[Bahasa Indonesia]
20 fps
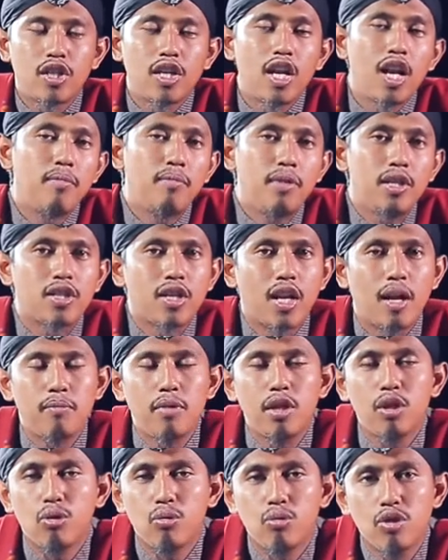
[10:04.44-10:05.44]
ke dalam
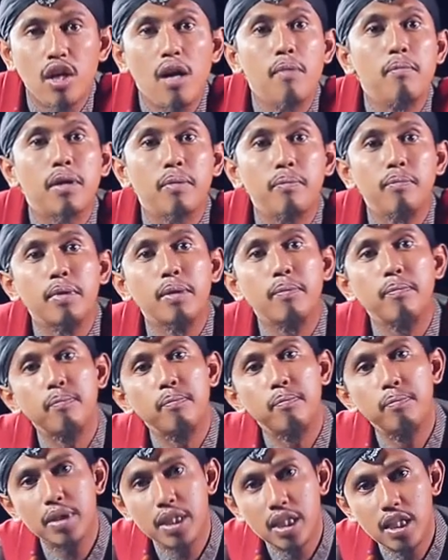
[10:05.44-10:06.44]
Islam itu dia
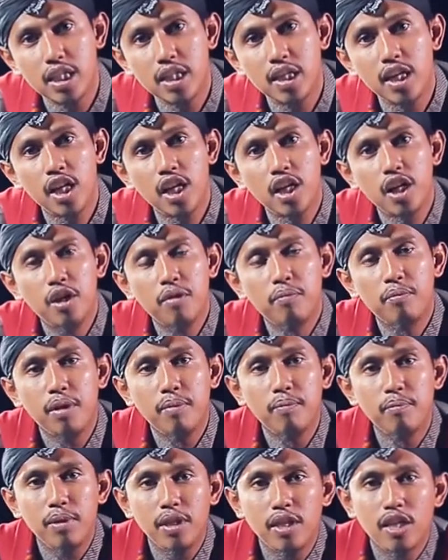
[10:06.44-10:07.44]
bermimpi.
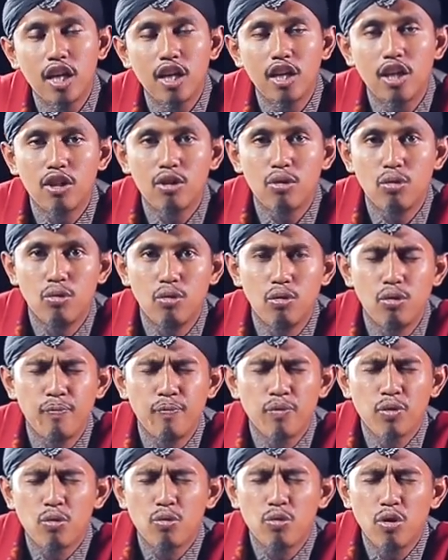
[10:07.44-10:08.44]
Mimpinya itu
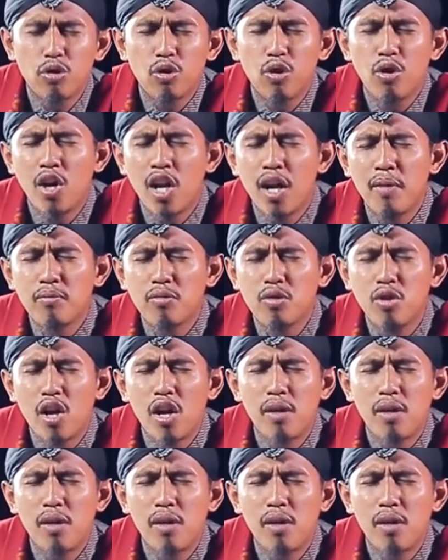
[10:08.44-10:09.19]
dia tenggelam di